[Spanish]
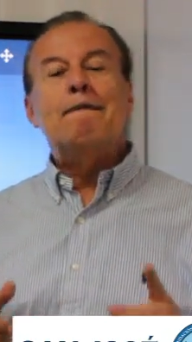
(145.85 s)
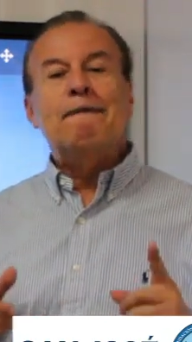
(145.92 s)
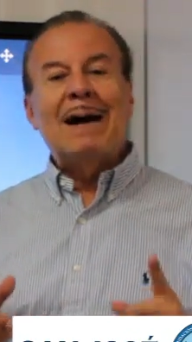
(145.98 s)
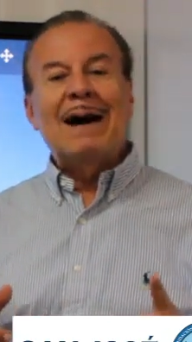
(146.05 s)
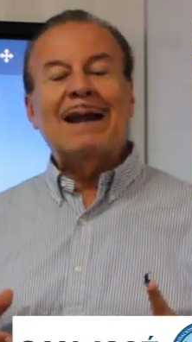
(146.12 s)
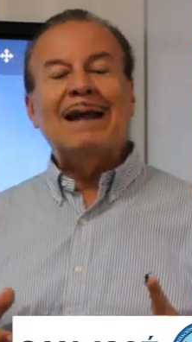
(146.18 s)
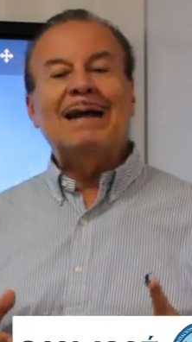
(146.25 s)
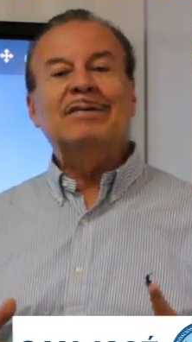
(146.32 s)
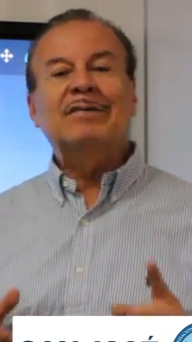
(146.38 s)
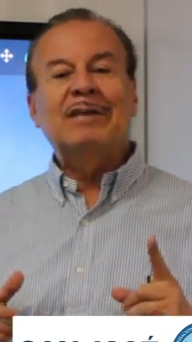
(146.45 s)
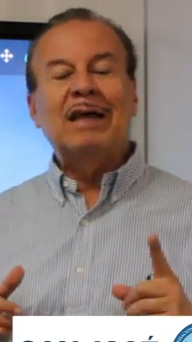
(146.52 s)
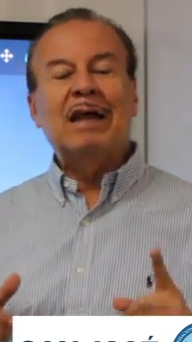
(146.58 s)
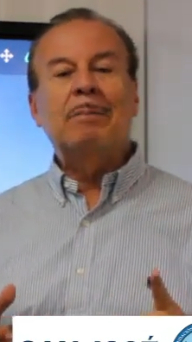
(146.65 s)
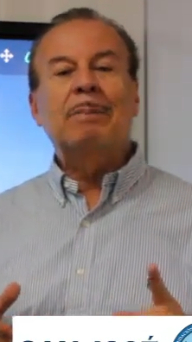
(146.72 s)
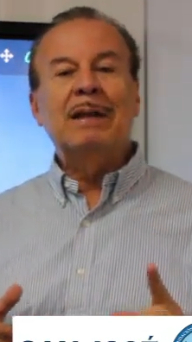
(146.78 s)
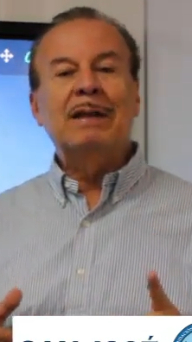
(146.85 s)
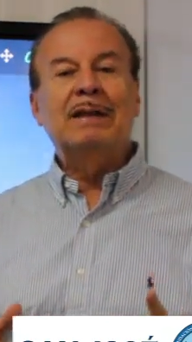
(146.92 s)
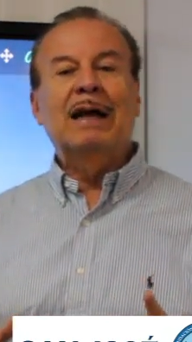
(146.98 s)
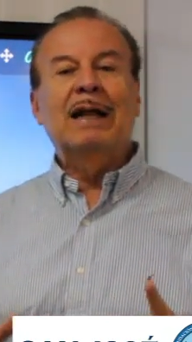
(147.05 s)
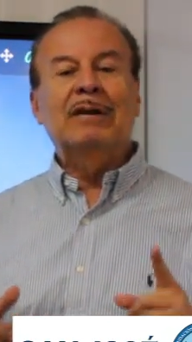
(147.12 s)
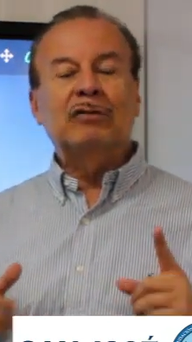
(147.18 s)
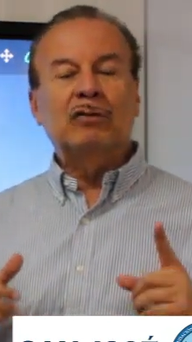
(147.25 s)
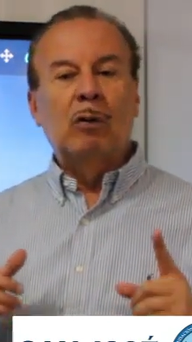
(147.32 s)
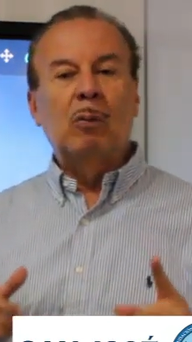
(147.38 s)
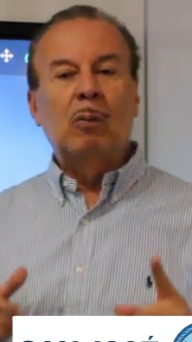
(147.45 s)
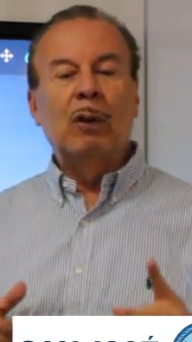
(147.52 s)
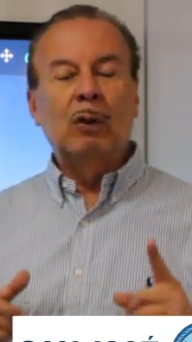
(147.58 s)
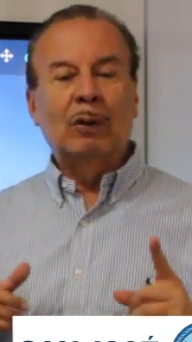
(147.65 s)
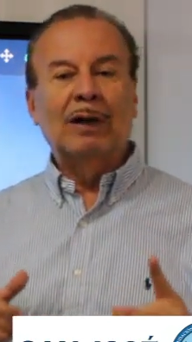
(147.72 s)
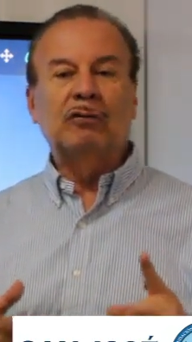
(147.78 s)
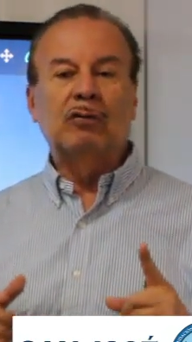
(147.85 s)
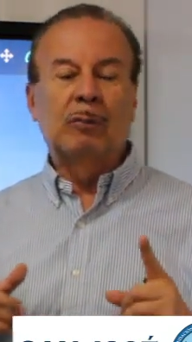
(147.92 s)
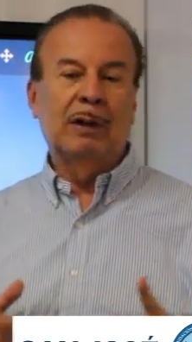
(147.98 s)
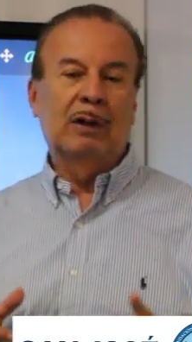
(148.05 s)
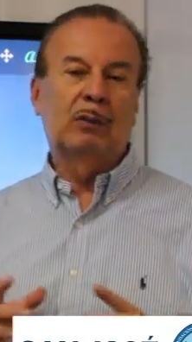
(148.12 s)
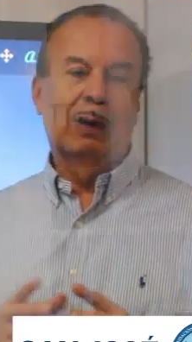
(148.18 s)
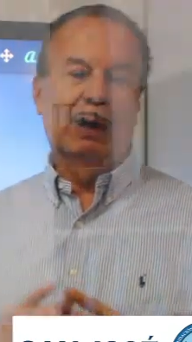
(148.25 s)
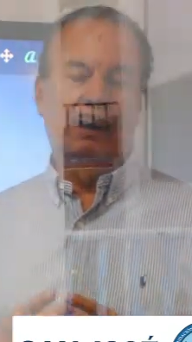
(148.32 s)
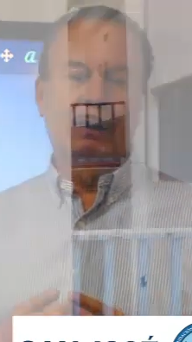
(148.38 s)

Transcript: para ser brindadas como educación virtual.